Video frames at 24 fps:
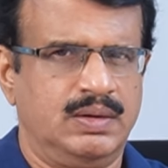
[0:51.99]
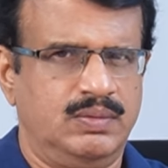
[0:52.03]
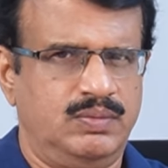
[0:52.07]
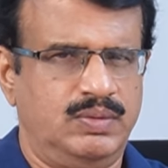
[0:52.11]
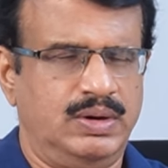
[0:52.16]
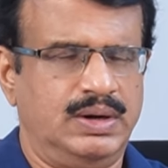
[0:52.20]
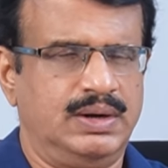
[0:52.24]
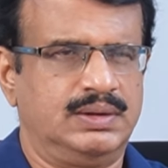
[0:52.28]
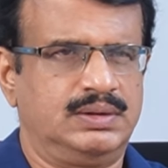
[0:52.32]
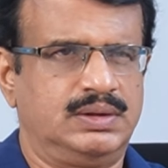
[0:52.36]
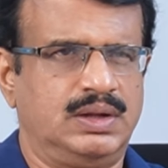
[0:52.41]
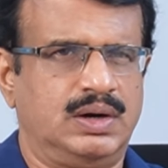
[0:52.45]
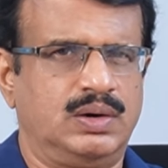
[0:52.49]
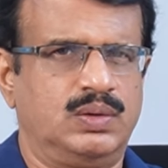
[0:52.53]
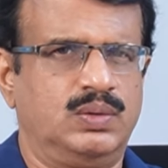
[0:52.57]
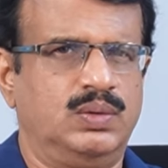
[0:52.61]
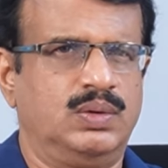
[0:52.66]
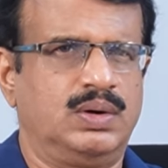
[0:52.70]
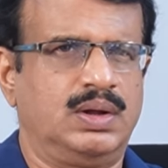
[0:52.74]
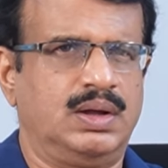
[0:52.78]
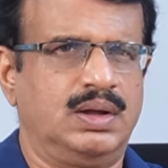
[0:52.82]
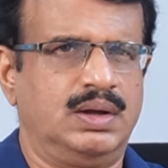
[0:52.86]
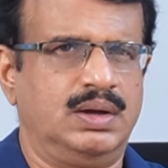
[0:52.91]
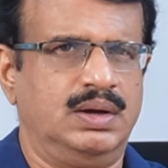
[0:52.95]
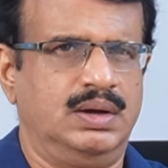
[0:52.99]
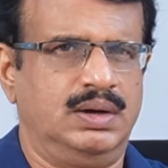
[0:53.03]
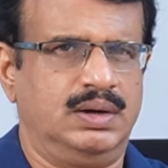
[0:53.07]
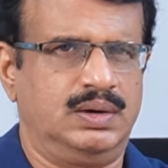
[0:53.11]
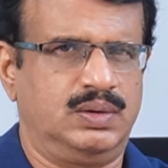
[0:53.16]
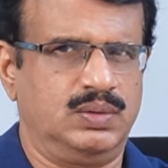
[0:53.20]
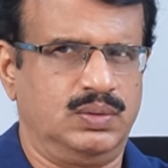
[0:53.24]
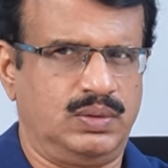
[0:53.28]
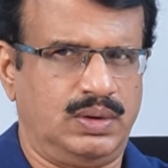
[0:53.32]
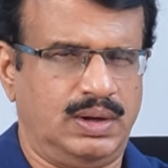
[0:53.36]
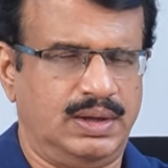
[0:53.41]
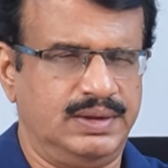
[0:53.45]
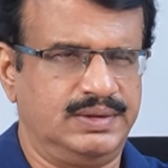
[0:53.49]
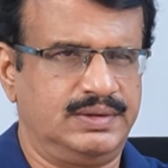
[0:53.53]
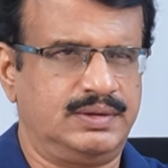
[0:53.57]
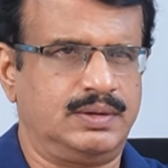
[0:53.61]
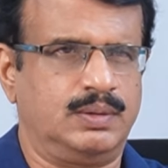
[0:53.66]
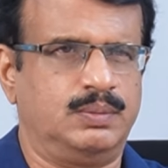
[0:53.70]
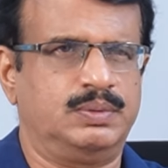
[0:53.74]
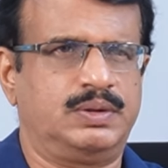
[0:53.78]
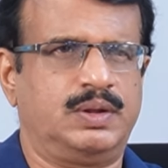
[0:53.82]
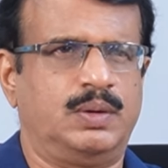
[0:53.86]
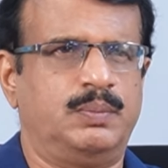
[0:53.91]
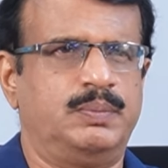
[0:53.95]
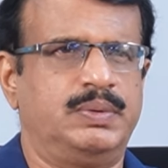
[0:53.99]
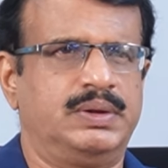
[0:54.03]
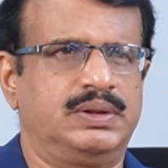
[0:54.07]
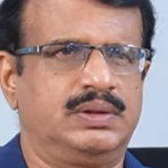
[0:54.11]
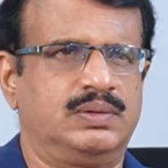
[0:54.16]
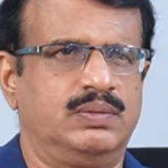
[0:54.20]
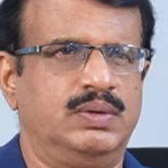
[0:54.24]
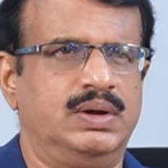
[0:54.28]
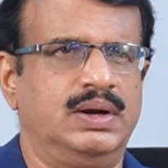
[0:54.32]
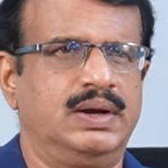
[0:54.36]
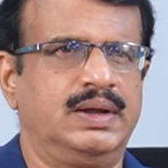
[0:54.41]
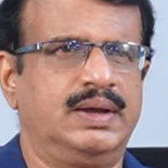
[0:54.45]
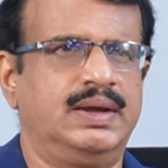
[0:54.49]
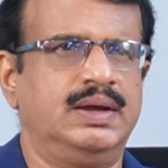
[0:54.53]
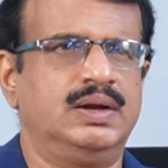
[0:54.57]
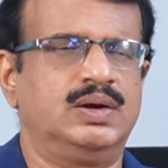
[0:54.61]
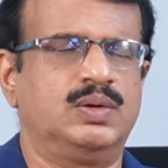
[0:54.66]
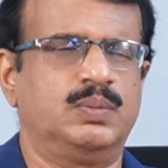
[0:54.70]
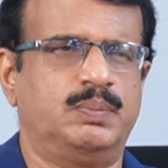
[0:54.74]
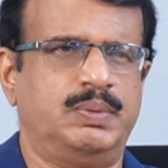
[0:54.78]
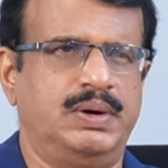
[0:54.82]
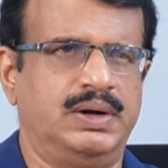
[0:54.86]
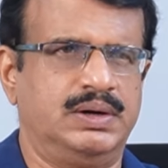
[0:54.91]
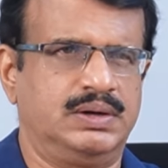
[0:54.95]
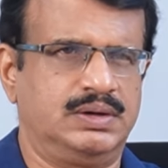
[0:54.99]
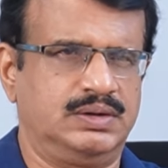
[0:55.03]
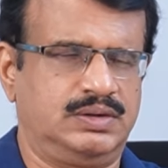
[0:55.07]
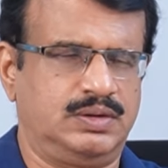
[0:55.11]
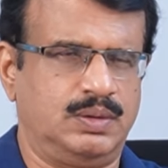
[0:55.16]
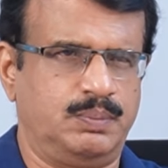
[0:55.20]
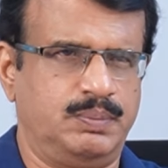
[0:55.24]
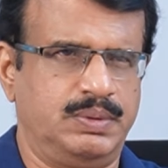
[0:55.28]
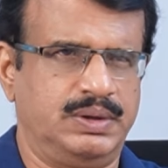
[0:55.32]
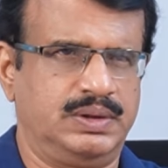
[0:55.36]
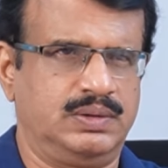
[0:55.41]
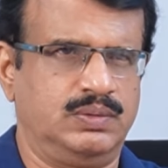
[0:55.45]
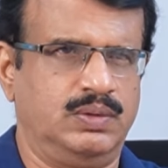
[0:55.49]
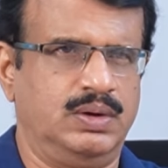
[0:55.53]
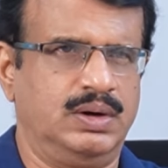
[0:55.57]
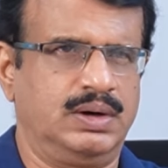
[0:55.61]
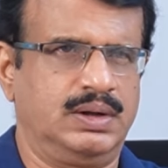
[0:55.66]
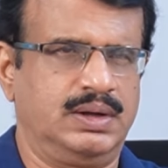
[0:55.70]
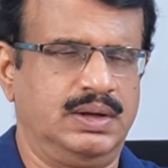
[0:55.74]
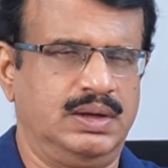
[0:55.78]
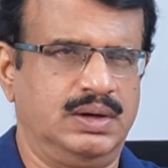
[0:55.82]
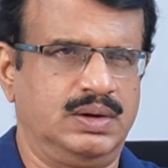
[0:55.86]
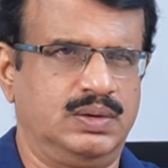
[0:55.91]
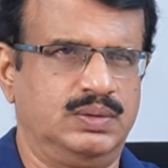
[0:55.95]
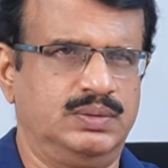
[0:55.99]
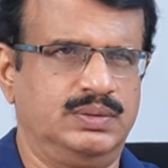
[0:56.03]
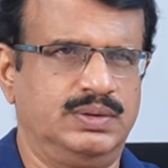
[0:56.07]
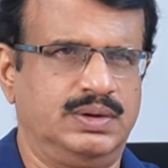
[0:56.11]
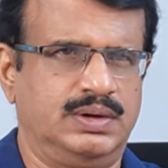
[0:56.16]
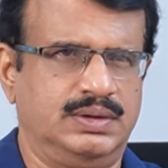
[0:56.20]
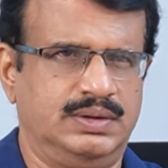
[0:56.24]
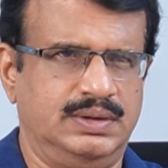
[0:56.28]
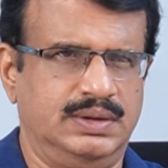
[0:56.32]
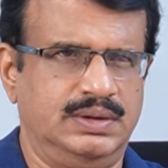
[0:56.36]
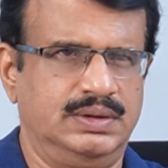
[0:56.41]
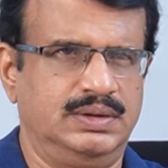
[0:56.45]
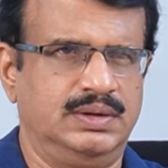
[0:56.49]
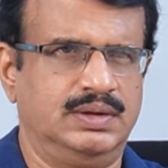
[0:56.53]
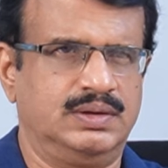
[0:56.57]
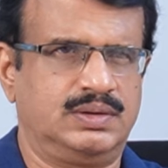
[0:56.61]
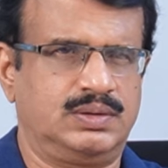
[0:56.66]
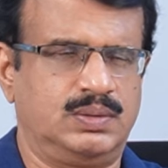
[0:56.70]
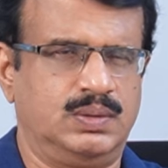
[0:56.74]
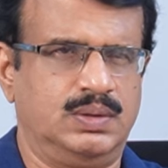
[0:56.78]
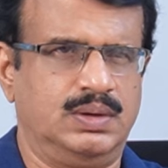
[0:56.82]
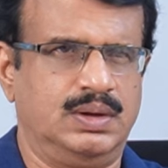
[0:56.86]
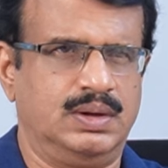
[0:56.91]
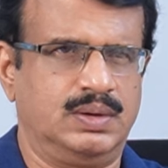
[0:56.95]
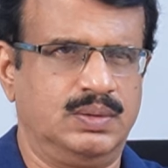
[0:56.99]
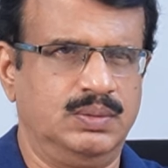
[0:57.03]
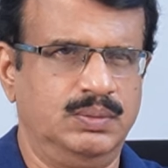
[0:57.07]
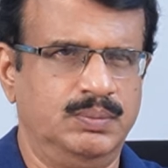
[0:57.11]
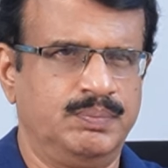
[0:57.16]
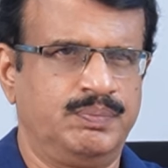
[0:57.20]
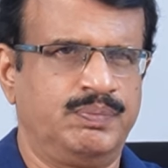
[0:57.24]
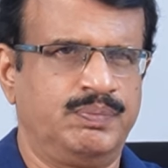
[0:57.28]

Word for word: వీళ్ళిద్దరు కూడా ఇటు రాజ్యసభ సభ్యత్వానికి ఇటు పార్టీ సభ్యత్వానికి ఈరోజు రిజైన్ చేస్తున్నారు